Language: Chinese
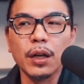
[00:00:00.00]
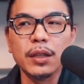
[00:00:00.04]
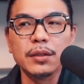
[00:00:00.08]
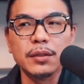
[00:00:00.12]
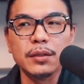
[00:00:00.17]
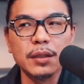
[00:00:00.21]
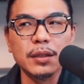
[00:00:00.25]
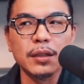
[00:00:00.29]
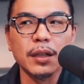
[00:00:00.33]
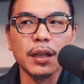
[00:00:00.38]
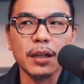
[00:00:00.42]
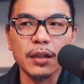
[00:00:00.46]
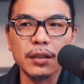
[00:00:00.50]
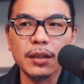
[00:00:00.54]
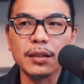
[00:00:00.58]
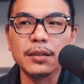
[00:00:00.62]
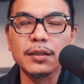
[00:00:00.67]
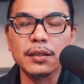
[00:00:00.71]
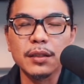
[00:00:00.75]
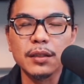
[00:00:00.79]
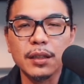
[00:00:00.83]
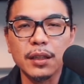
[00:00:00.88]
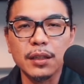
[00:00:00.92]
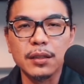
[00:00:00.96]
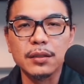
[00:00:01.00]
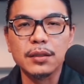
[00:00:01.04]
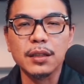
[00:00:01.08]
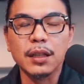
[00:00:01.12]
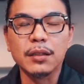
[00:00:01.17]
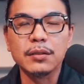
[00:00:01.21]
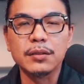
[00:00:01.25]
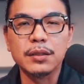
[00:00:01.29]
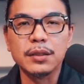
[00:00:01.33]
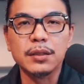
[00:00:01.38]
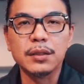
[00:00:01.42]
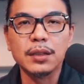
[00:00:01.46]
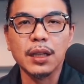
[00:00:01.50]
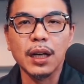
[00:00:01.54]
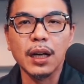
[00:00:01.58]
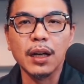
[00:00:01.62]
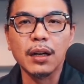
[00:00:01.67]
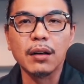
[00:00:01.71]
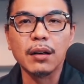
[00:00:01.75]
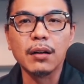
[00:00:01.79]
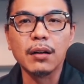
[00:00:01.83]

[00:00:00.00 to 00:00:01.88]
你这个人好像是可造之才哦。